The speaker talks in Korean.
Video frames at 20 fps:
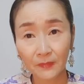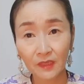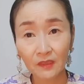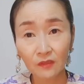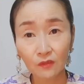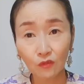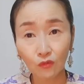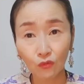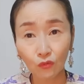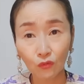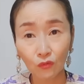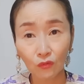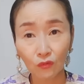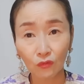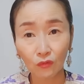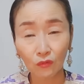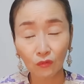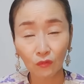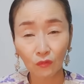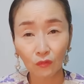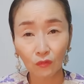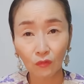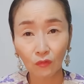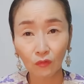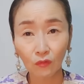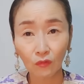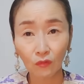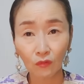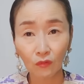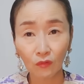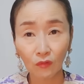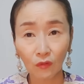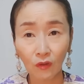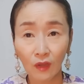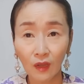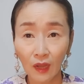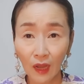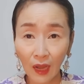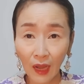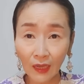극으로. 그 음.
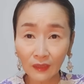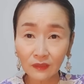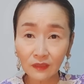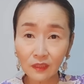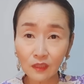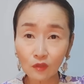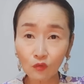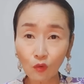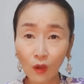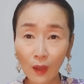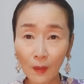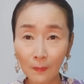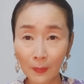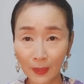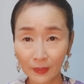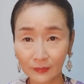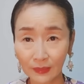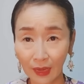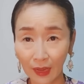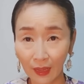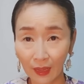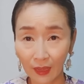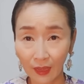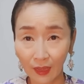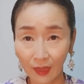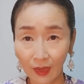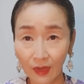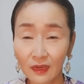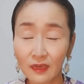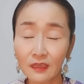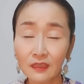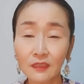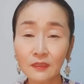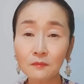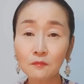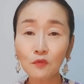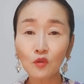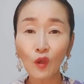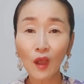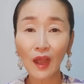하늘과 바다,
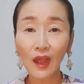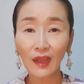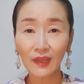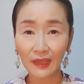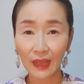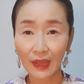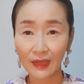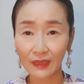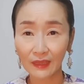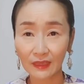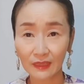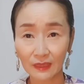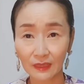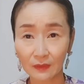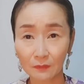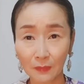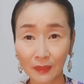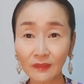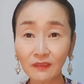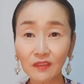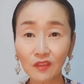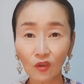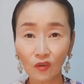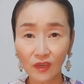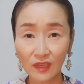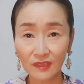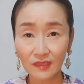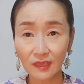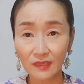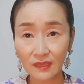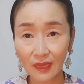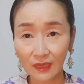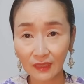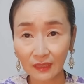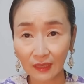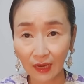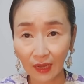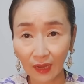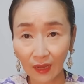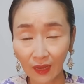음과 양이 만들어낸
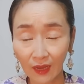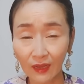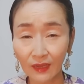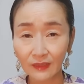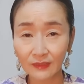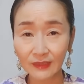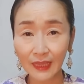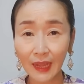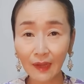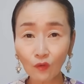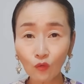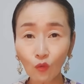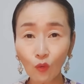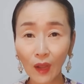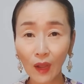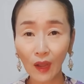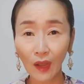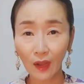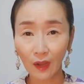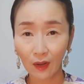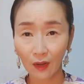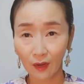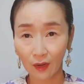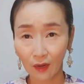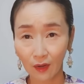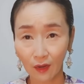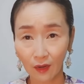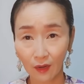세상이라 땅과